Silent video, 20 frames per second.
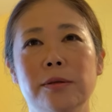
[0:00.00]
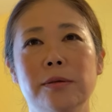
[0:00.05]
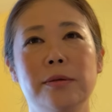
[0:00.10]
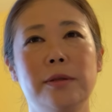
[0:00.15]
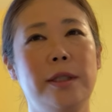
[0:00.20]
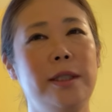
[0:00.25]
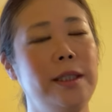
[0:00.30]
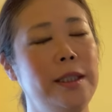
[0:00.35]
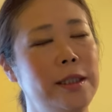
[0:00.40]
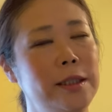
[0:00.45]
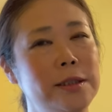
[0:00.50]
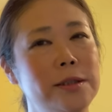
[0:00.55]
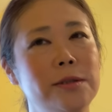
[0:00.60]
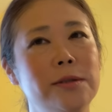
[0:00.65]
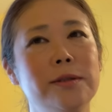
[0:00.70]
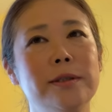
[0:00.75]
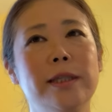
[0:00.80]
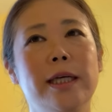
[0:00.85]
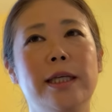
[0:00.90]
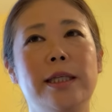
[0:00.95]
イギリス
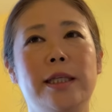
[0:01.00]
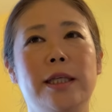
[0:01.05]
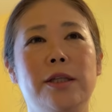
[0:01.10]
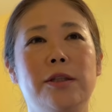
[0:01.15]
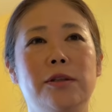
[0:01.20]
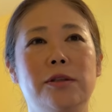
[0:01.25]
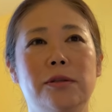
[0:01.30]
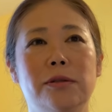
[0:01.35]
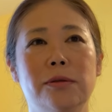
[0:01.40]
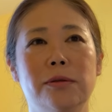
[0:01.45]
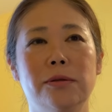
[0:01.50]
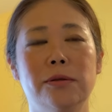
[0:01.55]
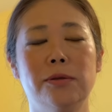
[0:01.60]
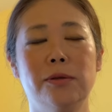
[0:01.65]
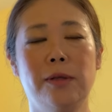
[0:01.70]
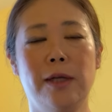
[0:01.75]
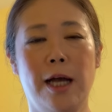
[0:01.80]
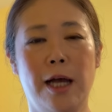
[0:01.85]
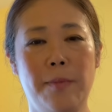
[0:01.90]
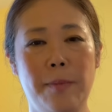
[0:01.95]
のサイキック
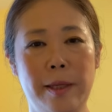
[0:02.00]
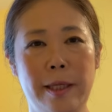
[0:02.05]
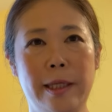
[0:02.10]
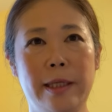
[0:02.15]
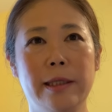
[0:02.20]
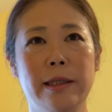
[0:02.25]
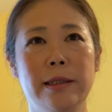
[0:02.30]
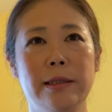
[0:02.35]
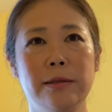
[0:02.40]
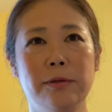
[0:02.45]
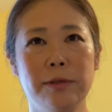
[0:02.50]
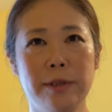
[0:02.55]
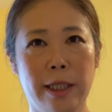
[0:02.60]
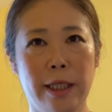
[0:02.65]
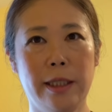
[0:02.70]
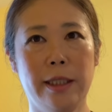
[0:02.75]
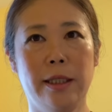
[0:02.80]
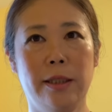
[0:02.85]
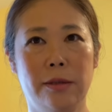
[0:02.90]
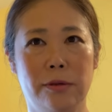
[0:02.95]
とかアメリカの
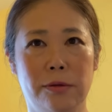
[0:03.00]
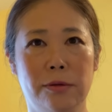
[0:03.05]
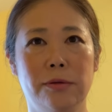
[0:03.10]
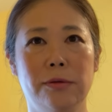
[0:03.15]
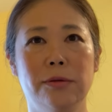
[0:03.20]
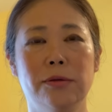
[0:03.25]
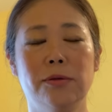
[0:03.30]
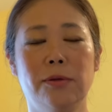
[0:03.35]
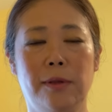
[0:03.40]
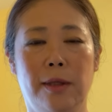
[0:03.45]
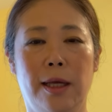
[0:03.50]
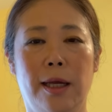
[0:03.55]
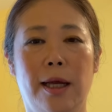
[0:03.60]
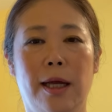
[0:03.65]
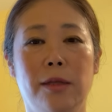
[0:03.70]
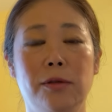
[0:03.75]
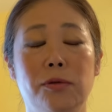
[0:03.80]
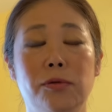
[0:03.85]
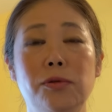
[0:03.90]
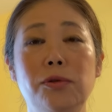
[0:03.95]
サイキックと
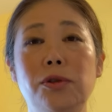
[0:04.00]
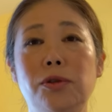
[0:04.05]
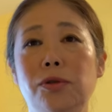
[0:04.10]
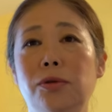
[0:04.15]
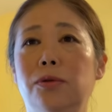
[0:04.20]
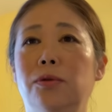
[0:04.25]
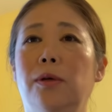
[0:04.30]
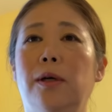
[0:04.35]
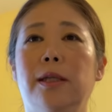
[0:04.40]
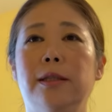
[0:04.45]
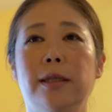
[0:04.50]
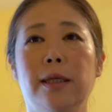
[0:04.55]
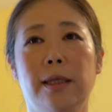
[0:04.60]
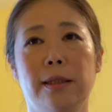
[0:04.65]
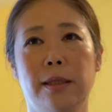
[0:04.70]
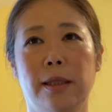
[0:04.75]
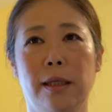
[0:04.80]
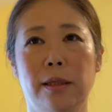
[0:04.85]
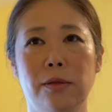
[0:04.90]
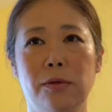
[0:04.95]
か、あと宇宙の
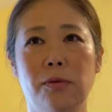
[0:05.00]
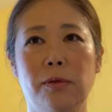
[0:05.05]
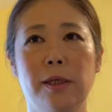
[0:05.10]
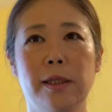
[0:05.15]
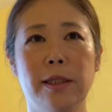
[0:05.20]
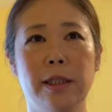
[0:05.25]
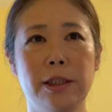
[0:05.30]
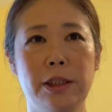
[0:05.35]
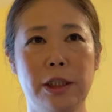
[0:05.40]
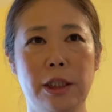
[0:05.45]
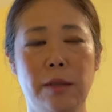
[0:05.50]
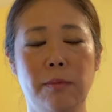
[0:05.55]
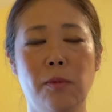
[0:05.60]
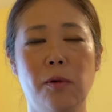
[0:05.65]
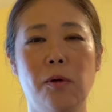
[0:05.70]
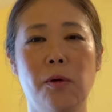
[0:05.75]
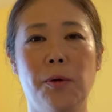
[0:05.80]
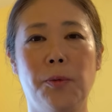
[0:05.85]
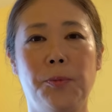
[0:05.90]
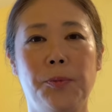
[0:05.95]
方々のお話に
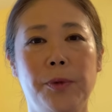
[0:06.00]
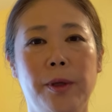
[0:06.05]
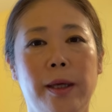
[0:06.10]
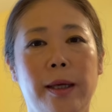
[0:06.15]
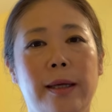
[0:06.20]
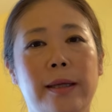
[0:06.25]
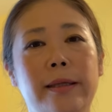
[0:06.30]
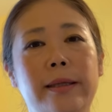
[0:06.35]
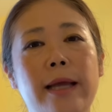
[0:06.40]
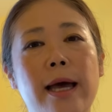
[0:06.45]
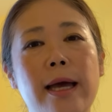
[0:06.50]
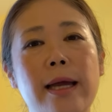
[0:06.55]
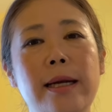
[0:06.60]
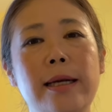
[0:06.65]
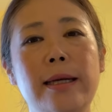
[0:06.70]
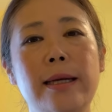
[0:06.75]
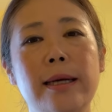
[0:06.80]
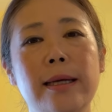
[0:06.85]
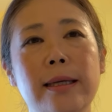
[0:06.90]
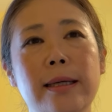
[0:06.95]
も
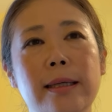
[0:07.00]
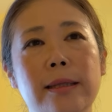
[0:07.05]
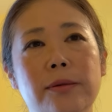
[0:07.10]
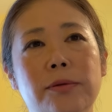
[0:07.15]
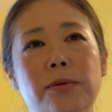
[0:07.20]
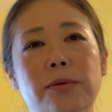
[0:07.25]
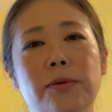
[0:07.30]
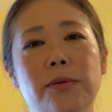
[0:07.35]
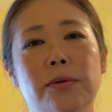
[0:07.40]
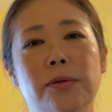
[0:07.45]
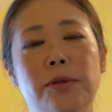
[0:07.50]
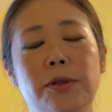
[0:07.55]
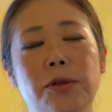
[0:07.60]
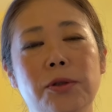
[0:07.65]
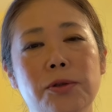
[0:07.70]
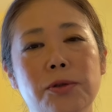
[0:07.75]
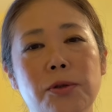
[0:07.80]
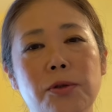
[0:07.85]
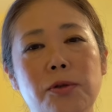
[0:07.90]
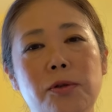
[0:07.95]
何らかの
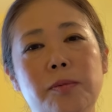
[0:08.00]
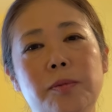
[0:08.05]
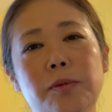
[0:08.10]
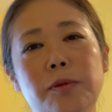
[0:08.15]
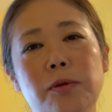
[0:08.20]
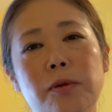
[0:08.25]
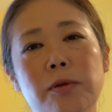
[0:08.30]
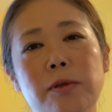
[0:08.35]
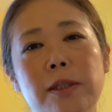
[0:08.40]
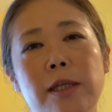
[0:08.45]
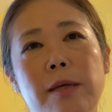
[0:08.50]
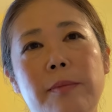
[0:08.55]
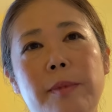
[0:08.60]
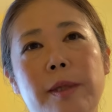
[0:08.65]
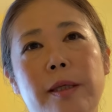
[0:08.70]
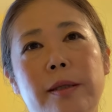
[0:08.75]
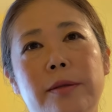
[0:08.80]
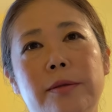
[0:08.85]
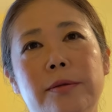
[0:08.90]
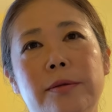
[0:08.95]
予測
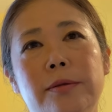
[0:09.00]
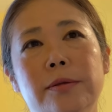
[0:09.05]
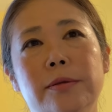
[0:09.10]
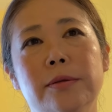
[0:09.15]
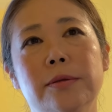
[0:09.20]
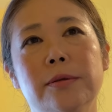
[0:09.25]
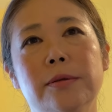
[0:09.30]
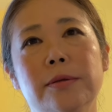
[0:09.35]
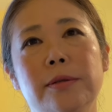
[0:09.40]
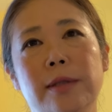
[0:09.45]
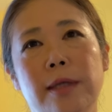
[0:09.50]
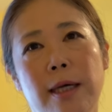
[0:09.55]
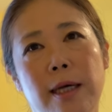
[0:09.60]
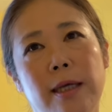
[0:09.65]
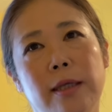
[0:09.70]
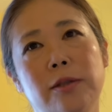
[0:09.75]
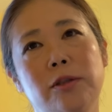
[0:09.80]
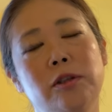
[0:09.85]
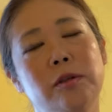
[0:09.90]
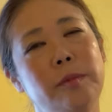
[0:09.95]
プログラミング
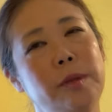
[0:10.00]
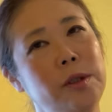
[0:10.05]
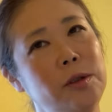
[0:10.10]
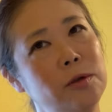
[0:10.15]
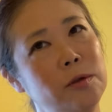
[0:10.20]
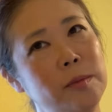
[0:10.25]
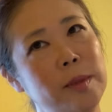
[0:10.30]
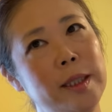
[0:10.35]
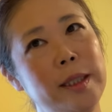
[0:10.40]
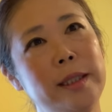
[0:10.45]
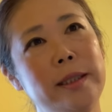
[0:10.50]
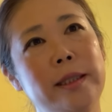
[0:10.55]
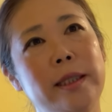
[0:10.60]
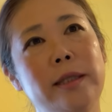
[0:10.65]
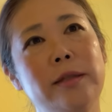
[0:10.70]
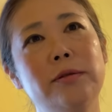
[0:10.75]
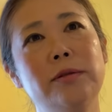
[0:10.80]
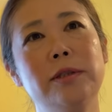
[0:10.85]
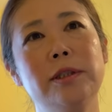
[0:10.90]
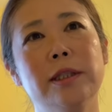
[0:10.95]
が組み込まれて
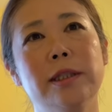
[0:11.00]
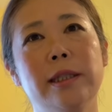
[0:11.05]
いるんじゃ